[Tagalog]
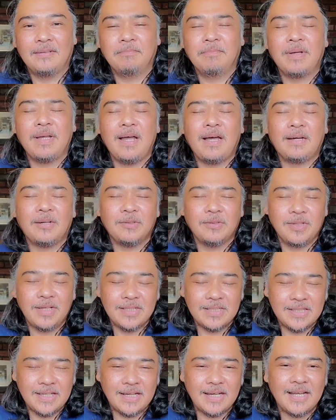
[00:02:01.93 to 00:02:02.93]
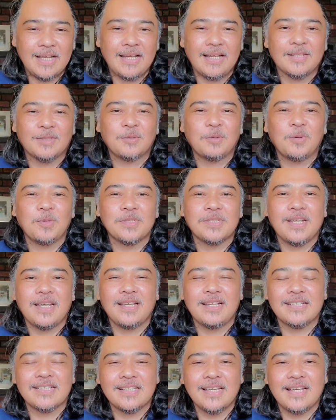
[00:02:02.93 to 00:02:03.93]
Pagkakaroon ng tiyaga tungkol
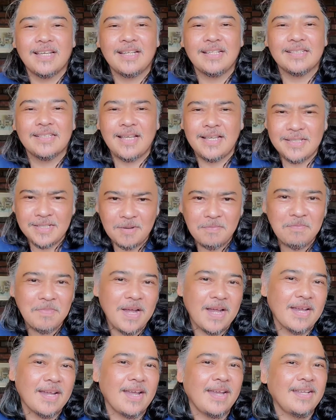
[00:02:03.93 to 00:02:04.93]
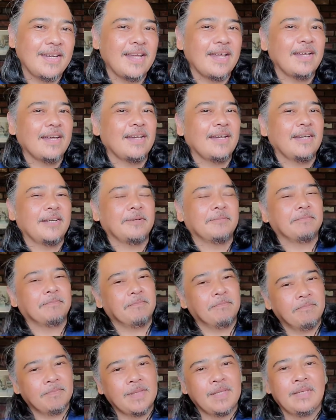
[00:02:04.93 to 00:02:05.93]
sa, sa, sa isang bagay na
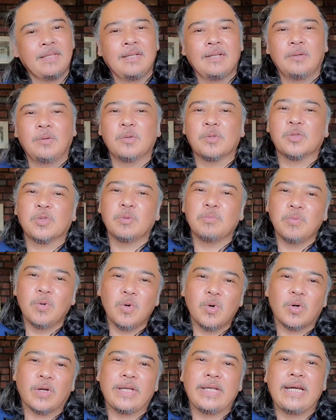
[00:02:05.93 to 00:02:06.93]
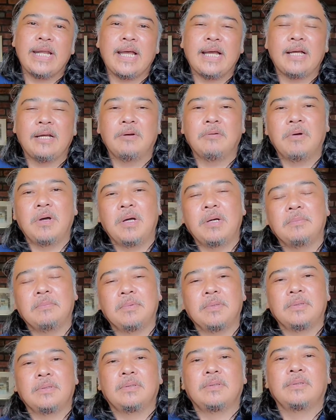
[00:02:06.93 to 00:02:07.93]
gusto mo or ginagawa
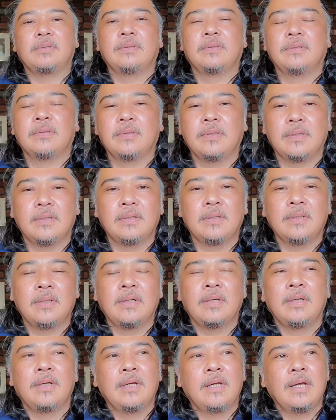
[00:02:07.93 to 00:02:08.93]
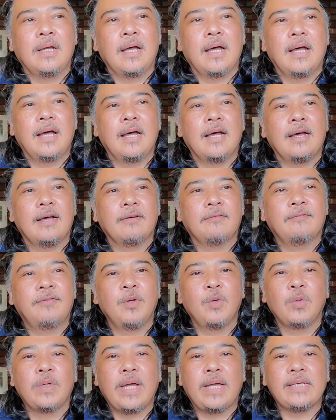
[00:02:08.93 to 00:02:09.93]
mo. No? Uh,
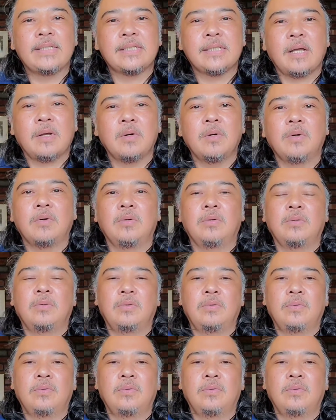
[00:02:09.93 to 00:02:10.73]
few nights ago,